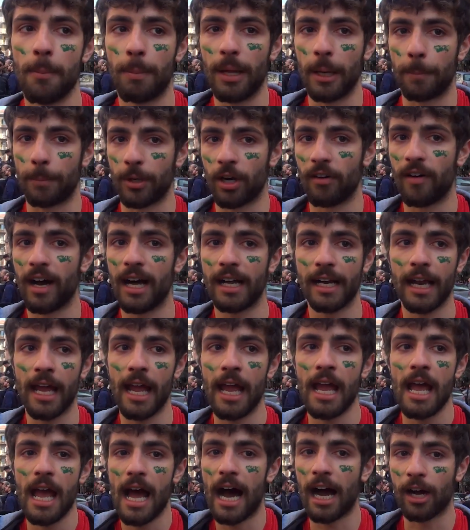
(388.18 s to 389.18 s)
per provare
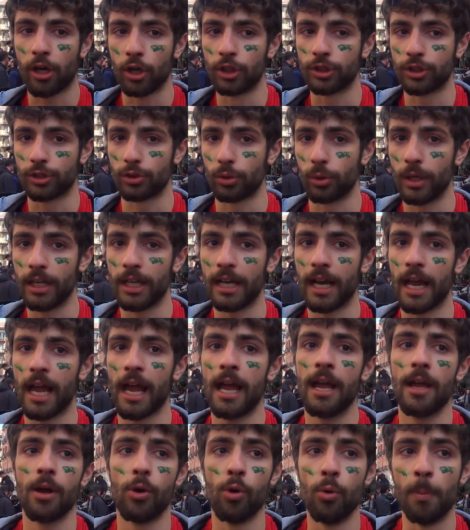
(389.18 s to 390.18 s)
a costruire
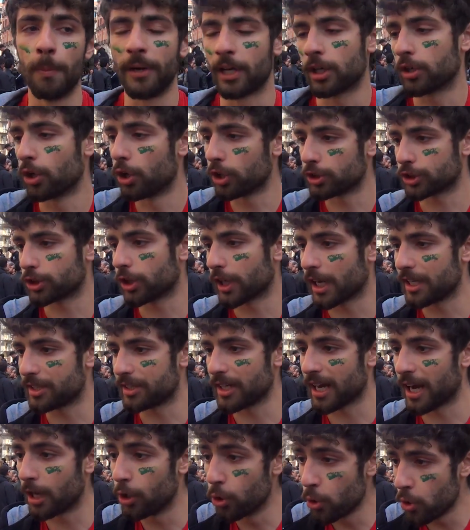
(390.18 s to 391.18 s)
un percorso che
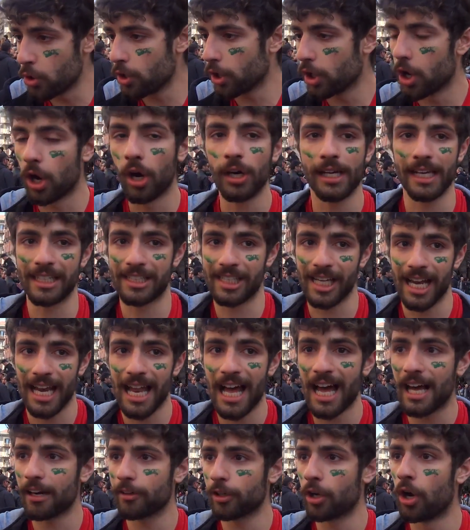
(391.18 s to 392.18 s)
sia lungo, che sia
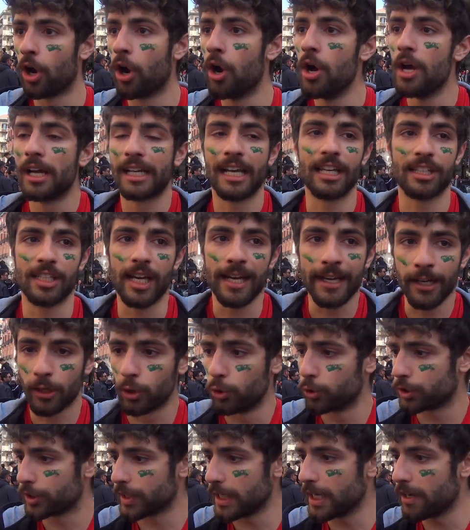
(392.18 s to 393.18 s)
largo, che sia
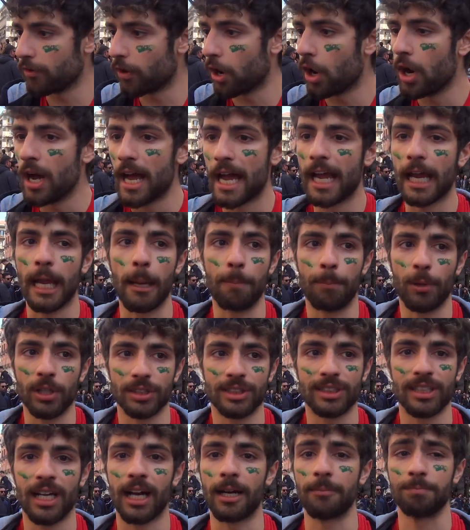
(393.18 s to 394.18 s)
inclusivo e che
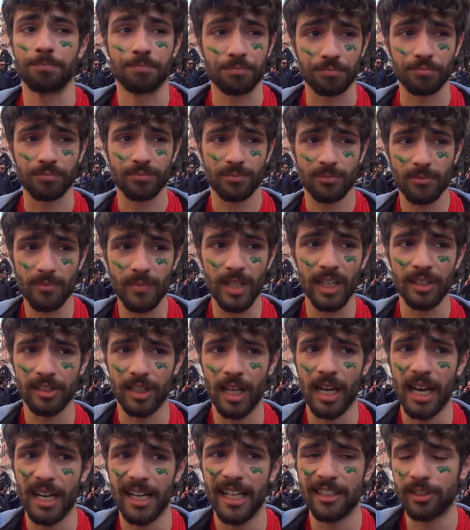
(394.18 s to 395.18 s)
possa
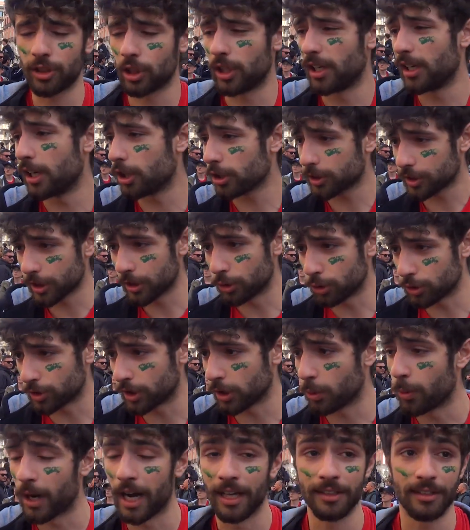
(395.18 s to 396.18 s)
tenere dentro le lotte di tutti
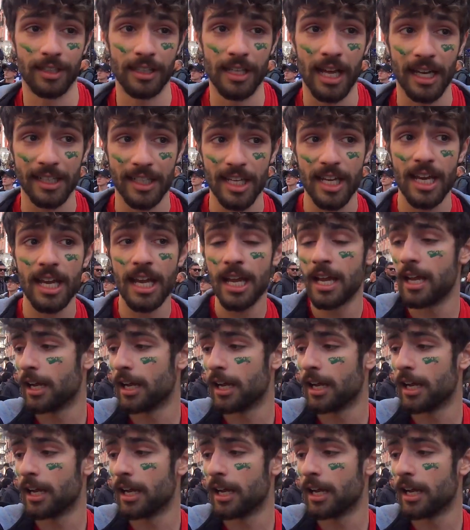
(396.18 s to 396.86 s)
quanti, da chi